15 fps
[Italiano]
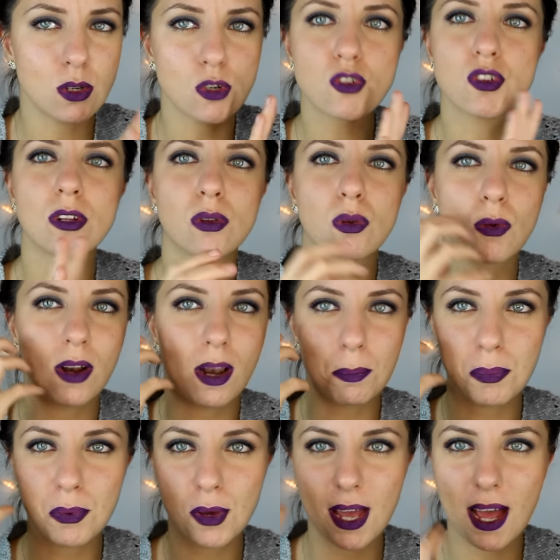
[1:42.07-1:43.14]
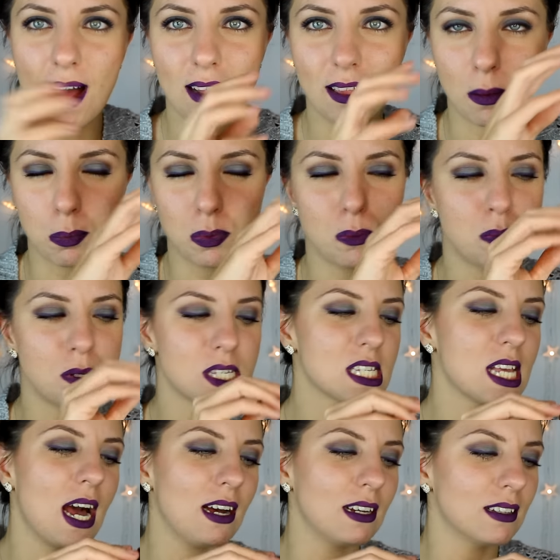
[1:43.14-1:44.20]
io ho scelto quella più calda, più
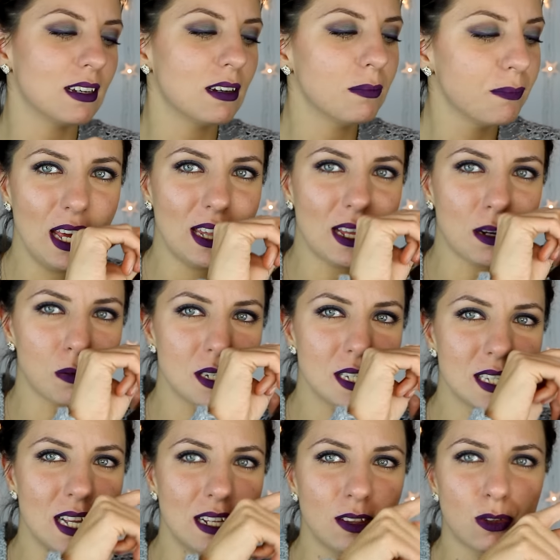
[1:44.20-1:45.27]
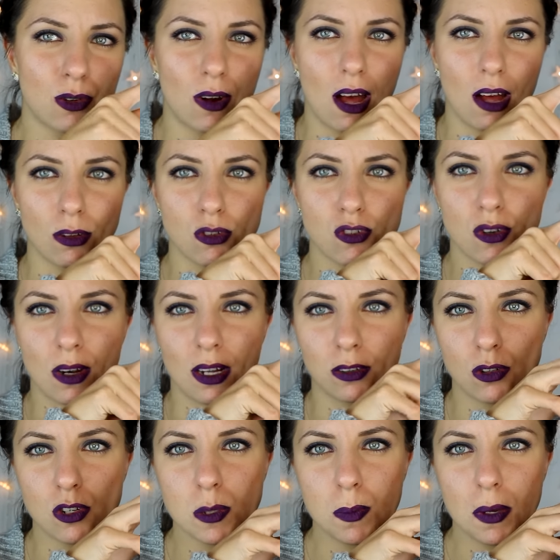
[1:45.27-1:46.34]
pescata e da quest'altro lato c'è un
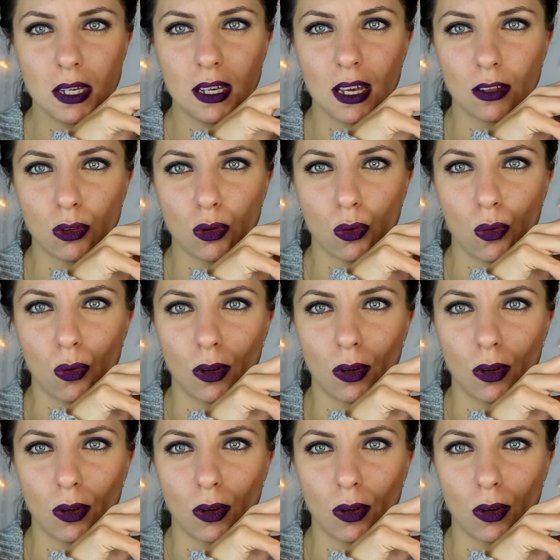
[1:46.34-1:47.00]
altro specchietto